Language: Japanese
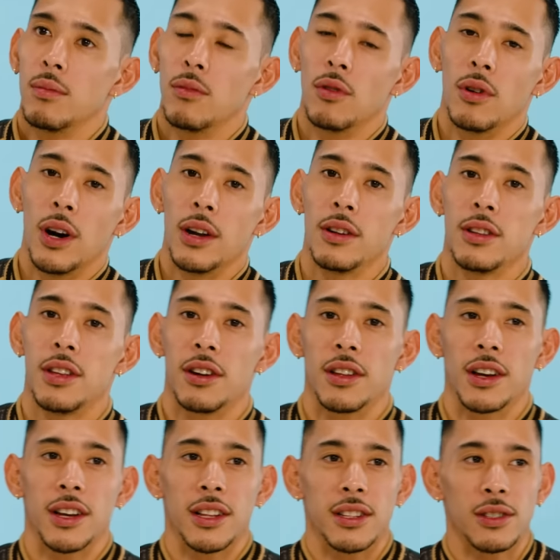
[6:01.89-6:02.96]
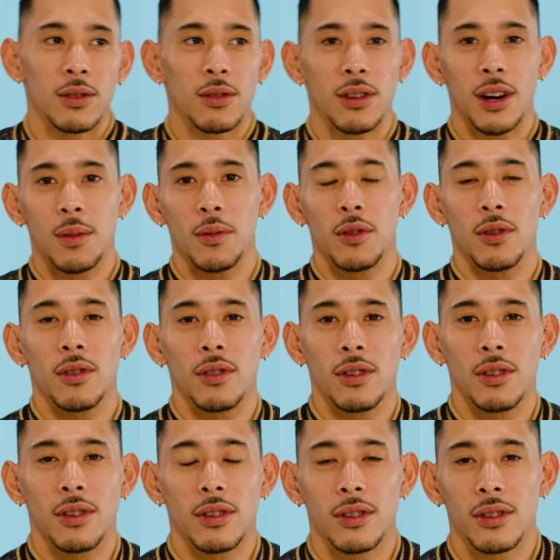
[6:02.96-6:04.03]
もう歩いてるだけでそこがもう
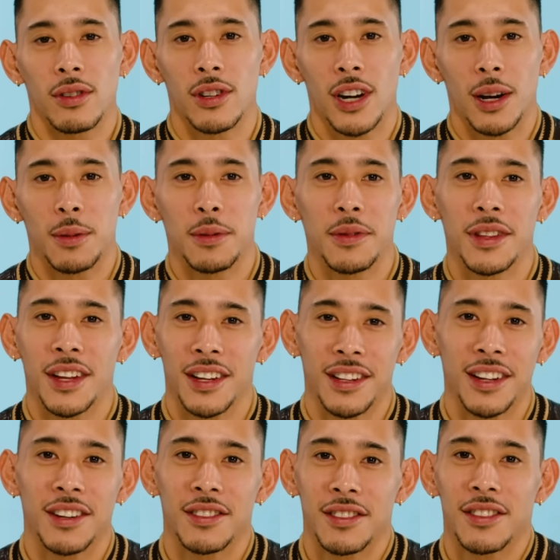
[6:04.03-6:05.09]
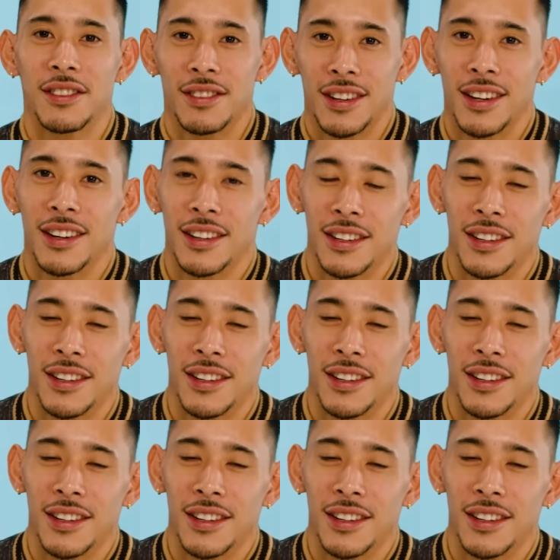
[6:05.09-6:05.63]
クラブみたいになるっていうか